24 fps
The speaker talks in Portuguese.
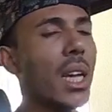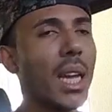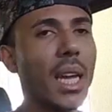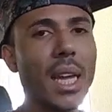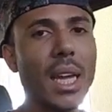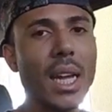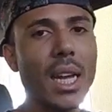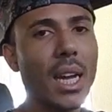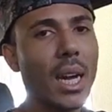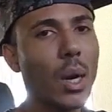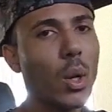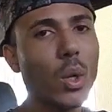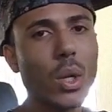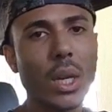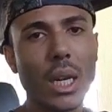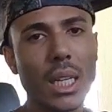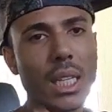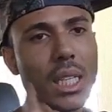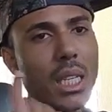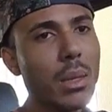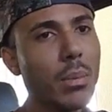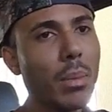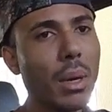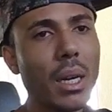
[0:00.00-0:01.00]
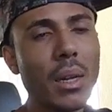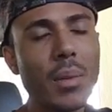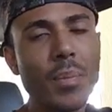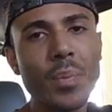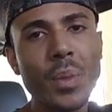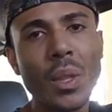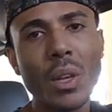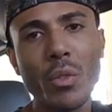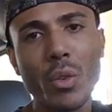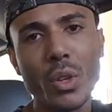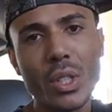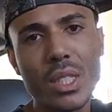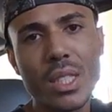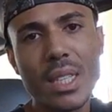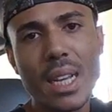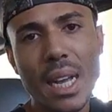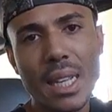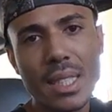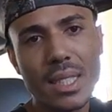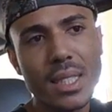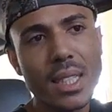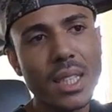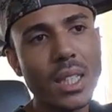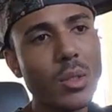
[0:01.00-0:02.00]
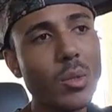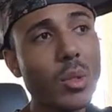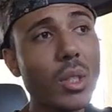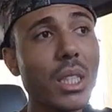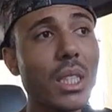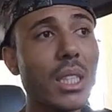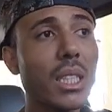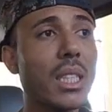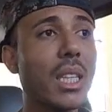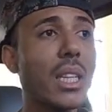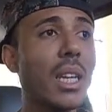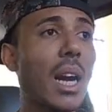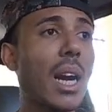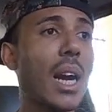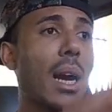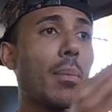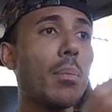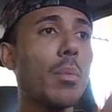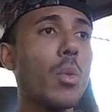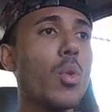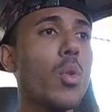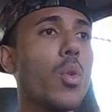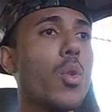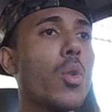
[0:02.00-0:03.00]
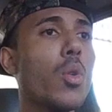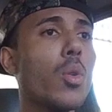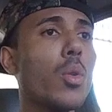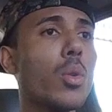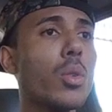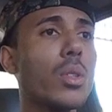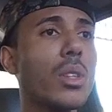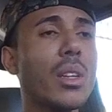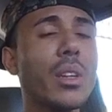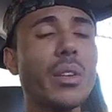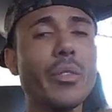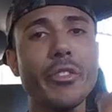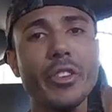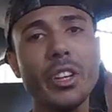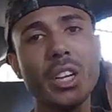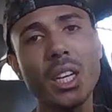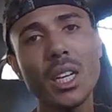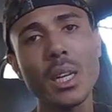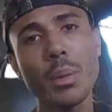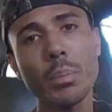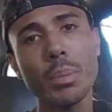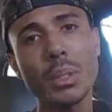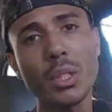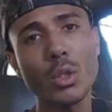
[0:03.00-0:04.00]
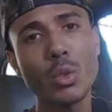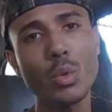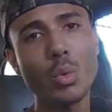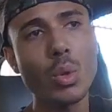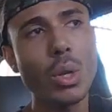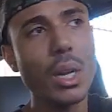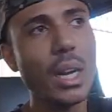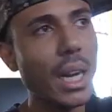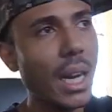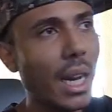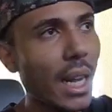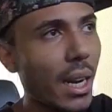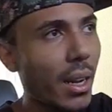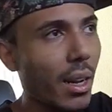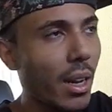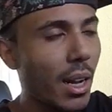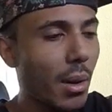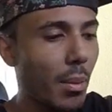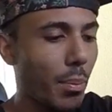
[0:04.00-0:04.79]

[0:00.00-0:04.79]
é, o clima foi desgastando e, e, acabou danificando a pintura, cara.